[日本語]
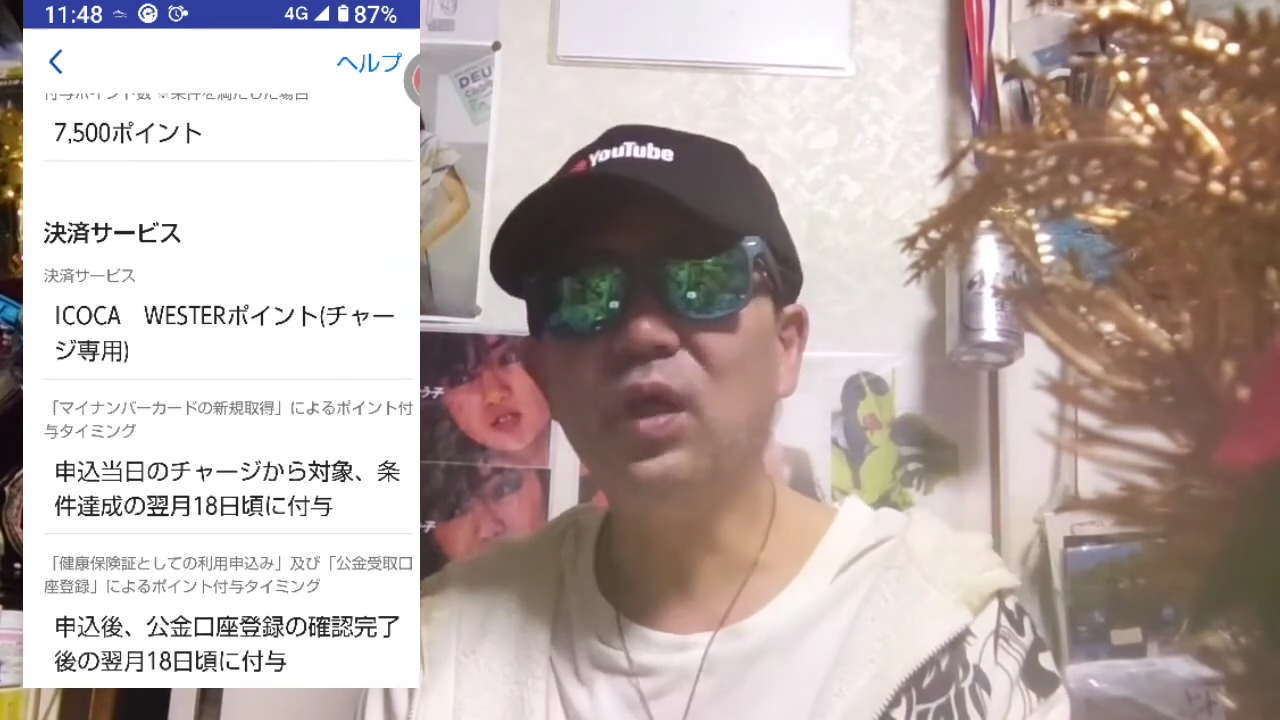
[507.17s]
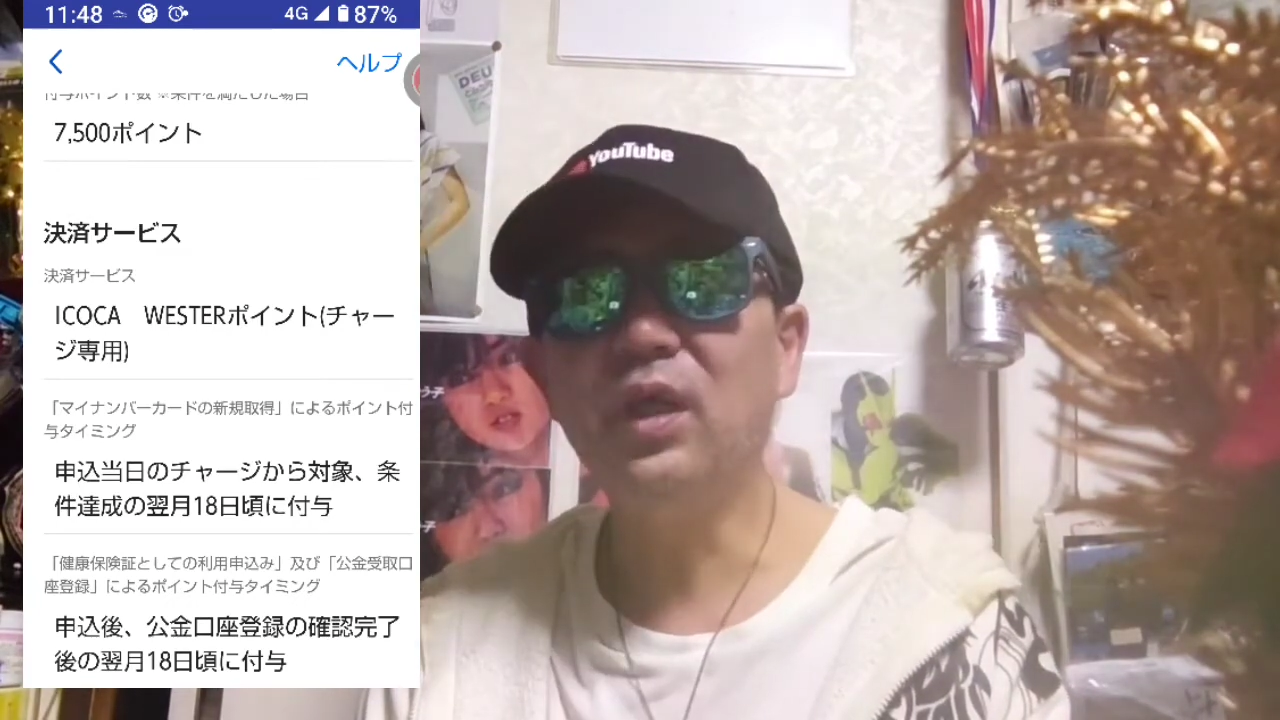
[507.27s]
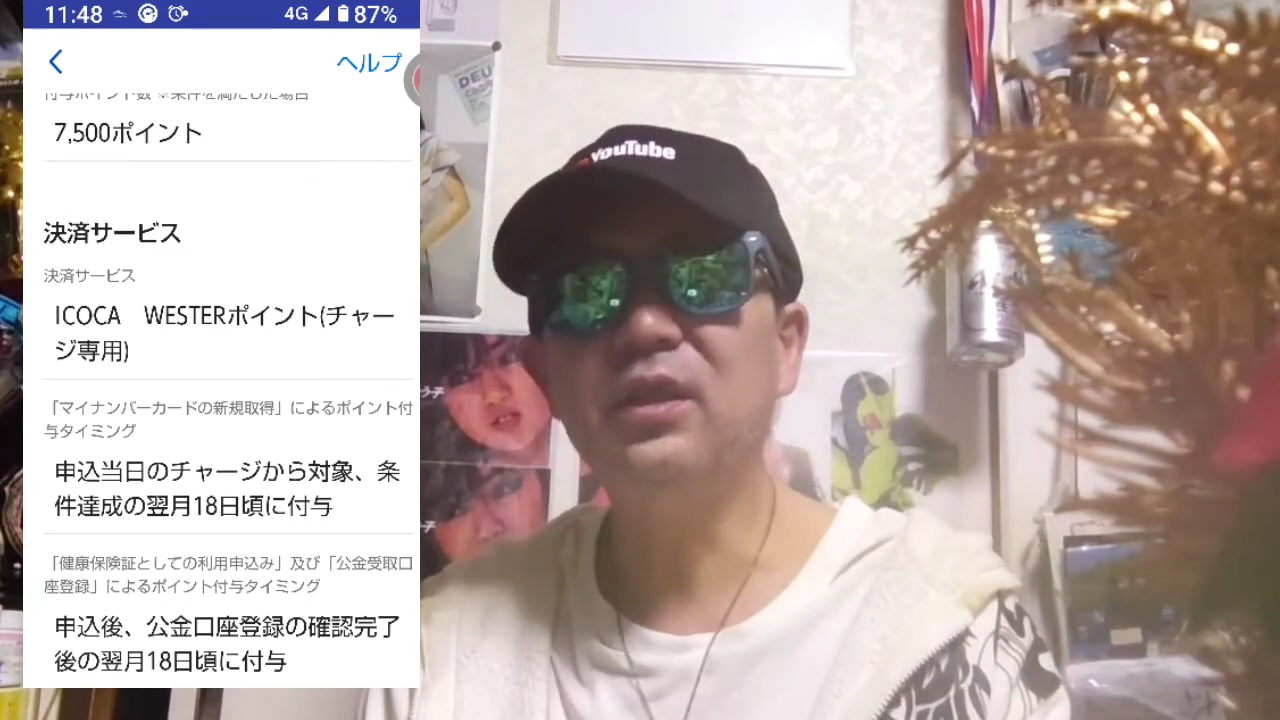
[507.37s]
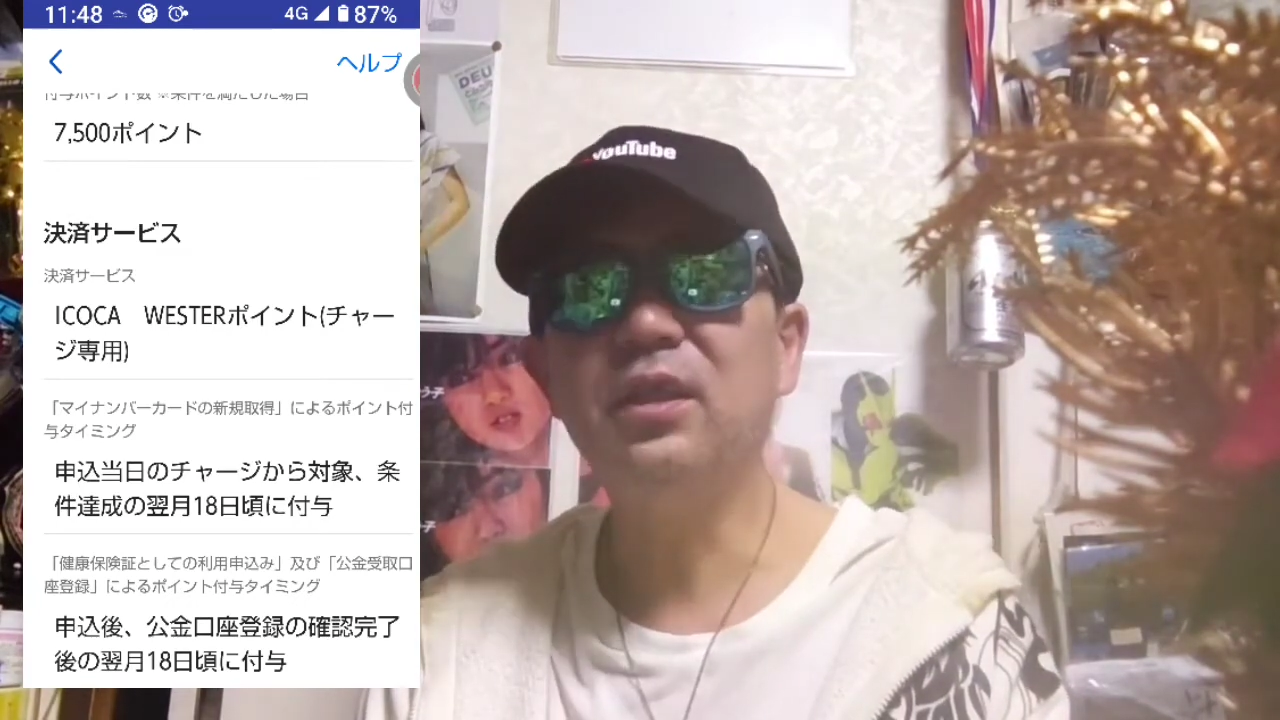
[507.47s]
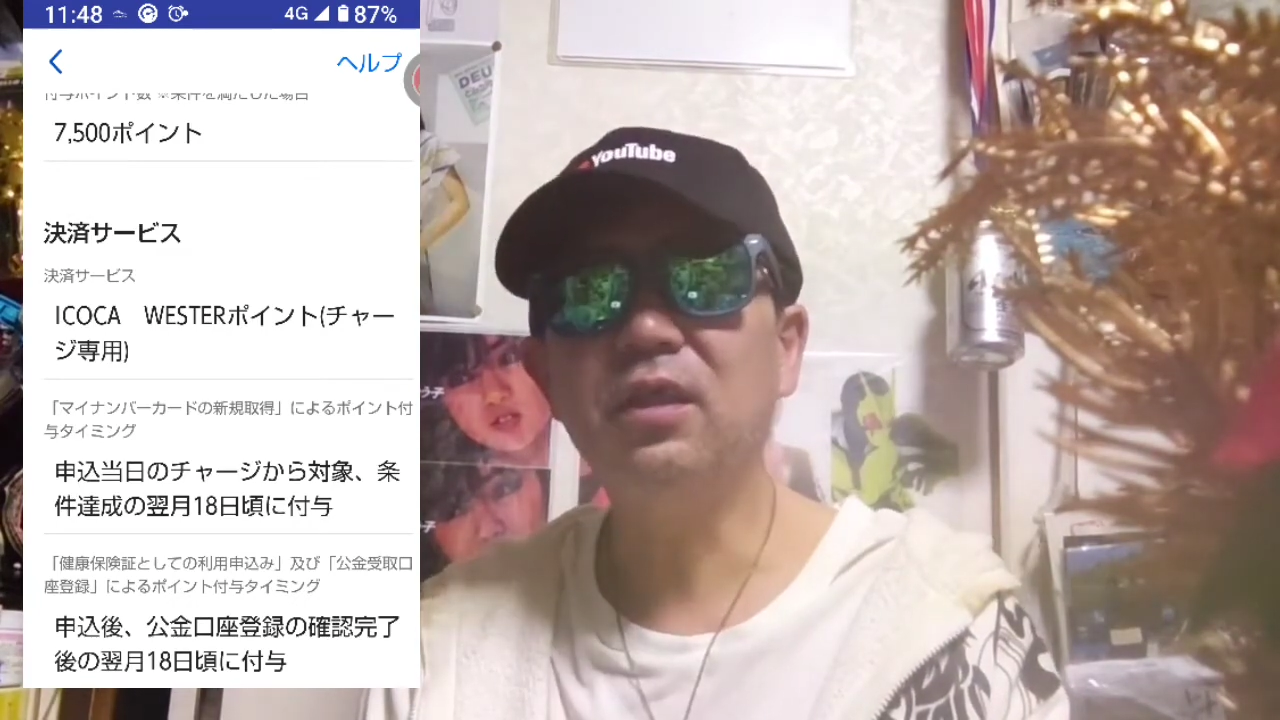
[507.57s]
うの
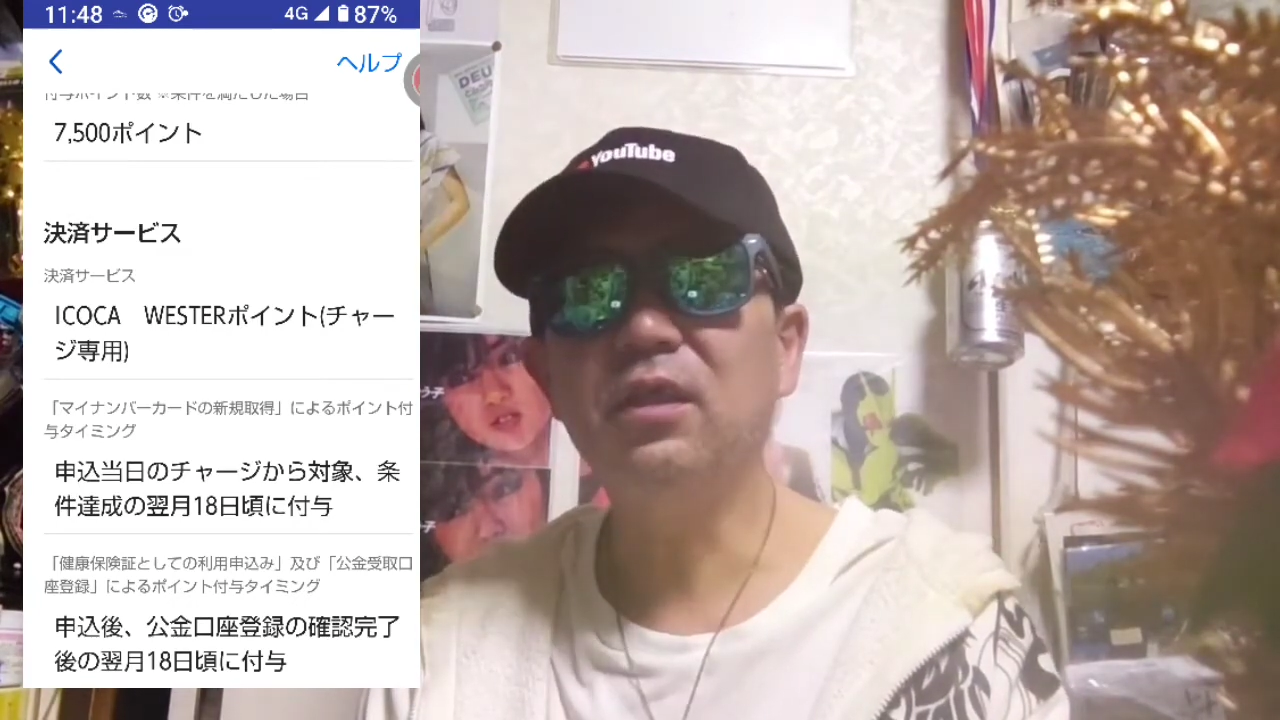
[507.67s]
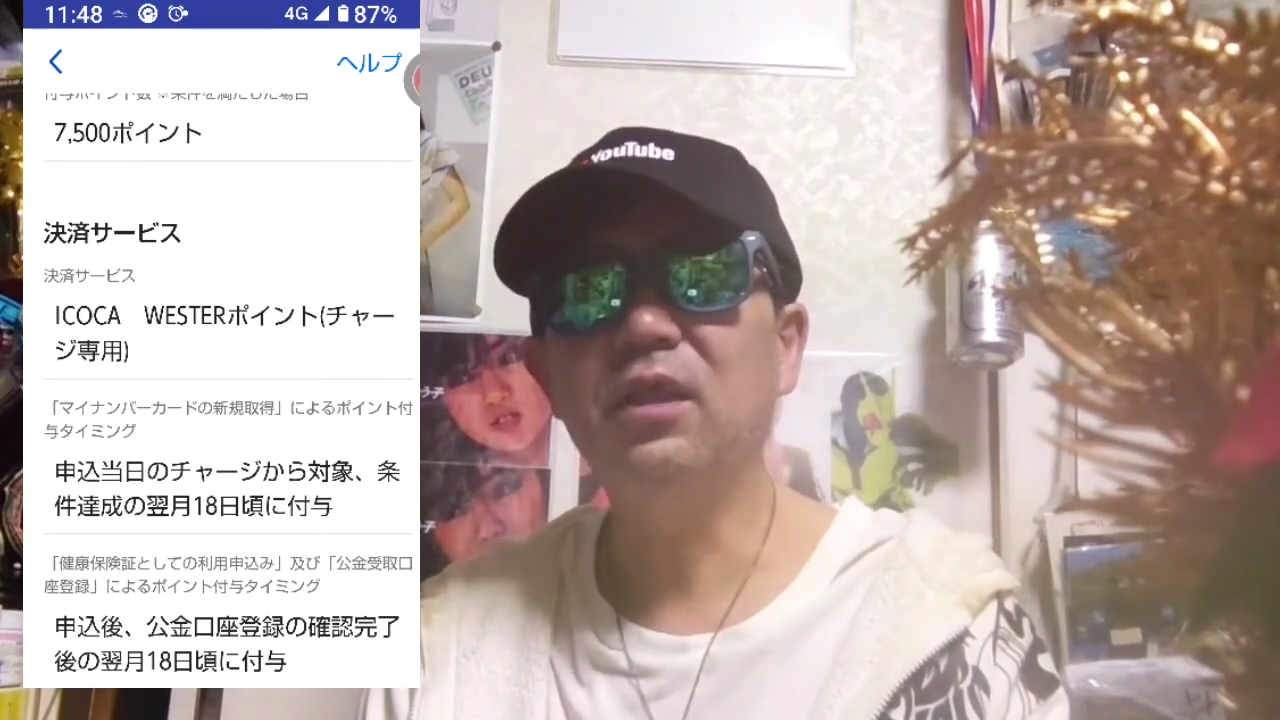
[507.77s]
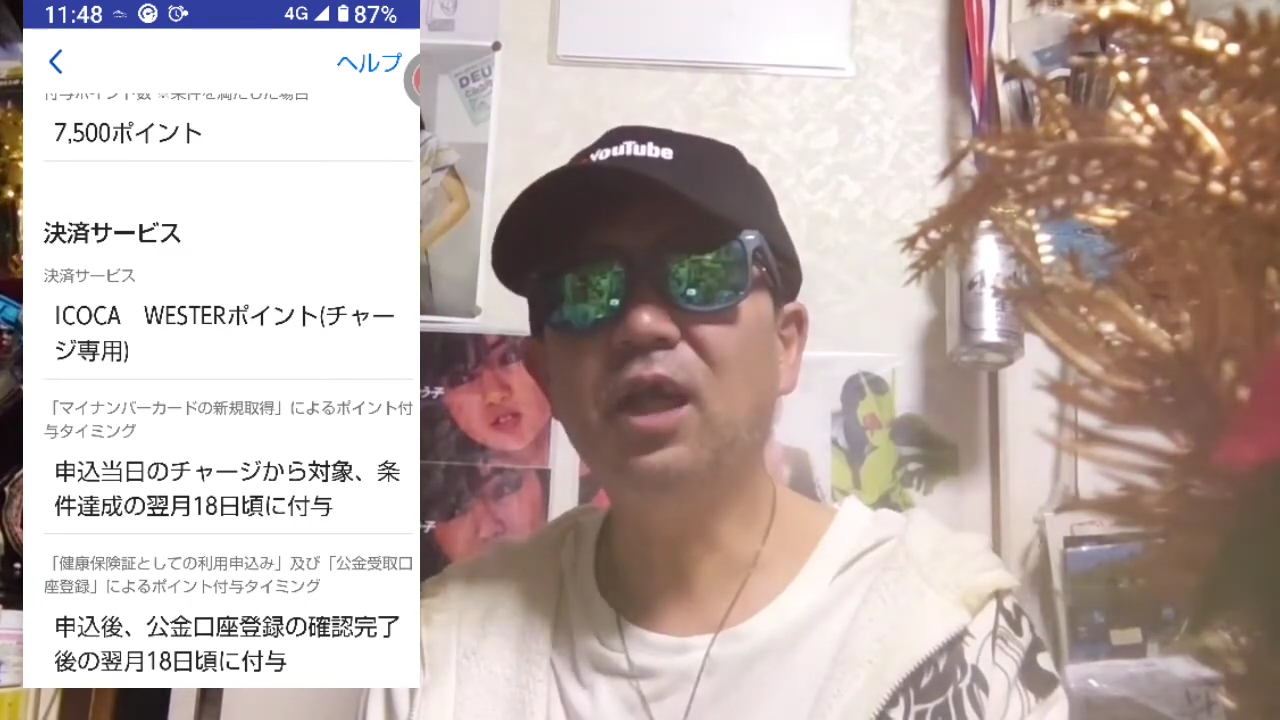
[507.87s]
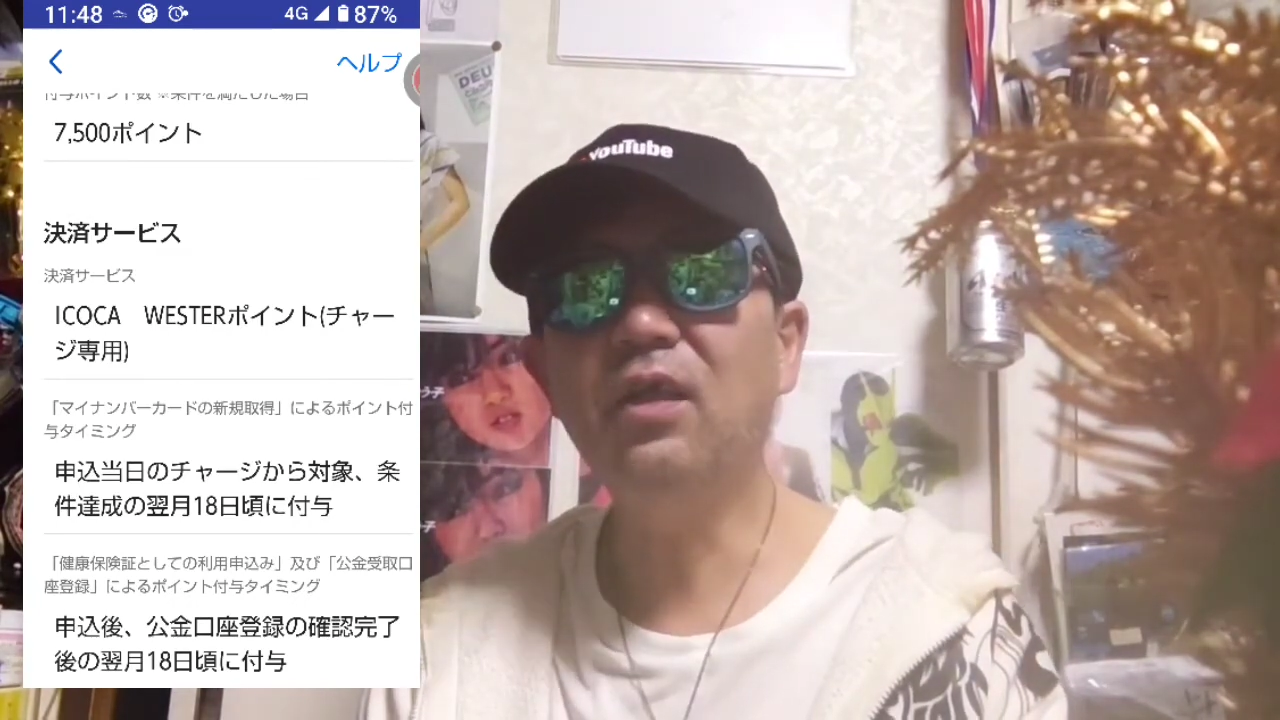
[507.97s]
話じゃなくて、